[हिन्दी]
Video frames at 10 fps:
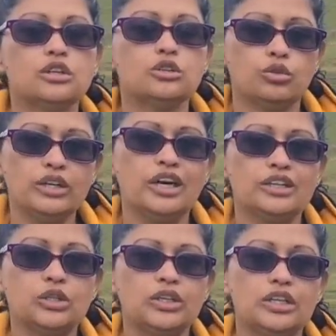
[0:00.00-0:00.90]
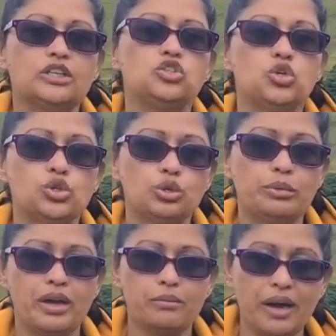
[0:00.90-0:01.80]
तो वही खाती हूँ लेकिन जो जो
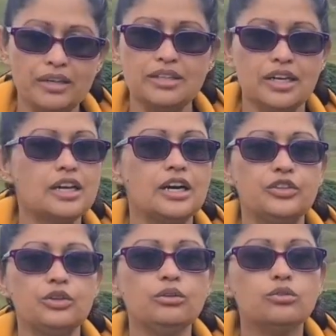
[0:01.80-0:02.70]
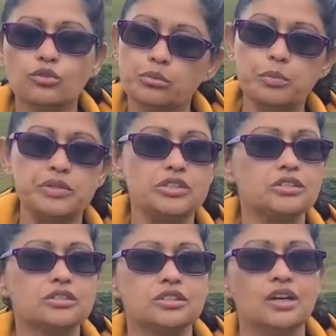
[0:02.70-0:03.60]
मैं बाहर जाके खाती हूँ वो भी पिक्चर्स